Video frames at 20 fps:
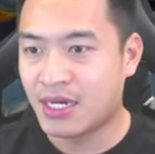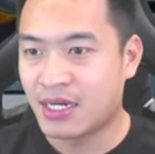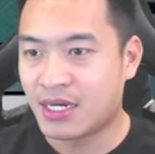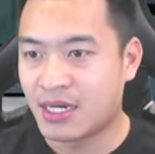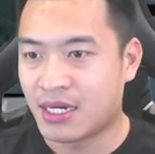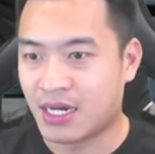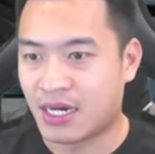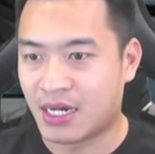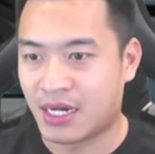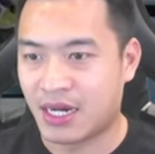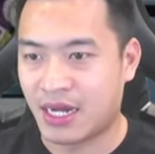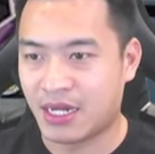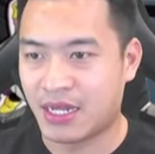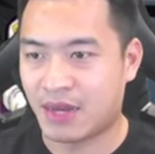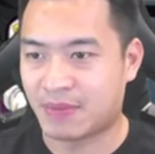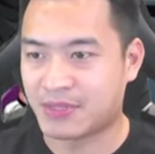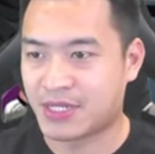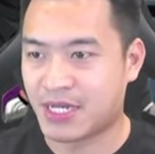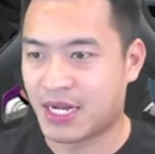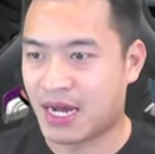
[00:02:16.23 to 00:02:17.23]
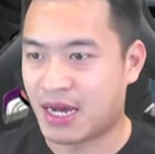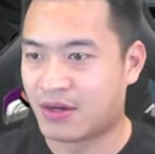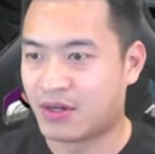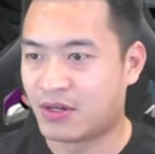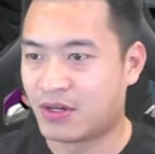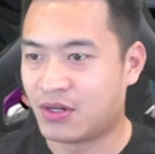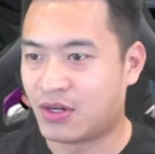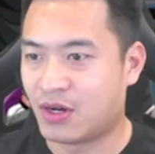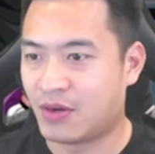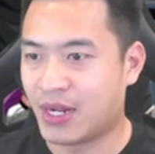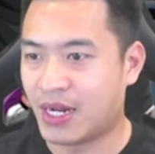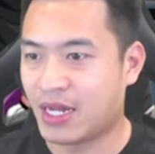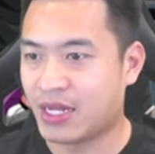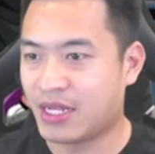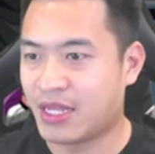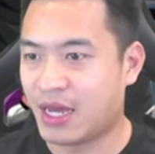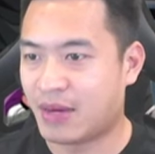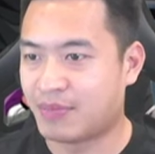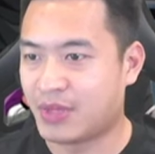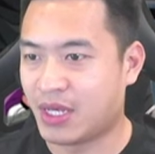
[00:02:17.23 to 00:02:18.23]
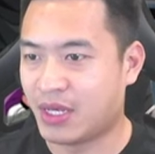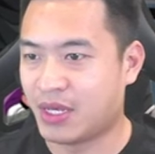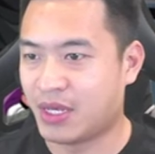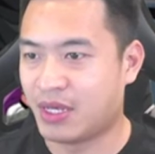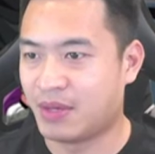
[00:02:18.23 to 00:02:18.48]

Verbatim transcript: Đăng nhập xem nào. Hôm nay đăng nhập thì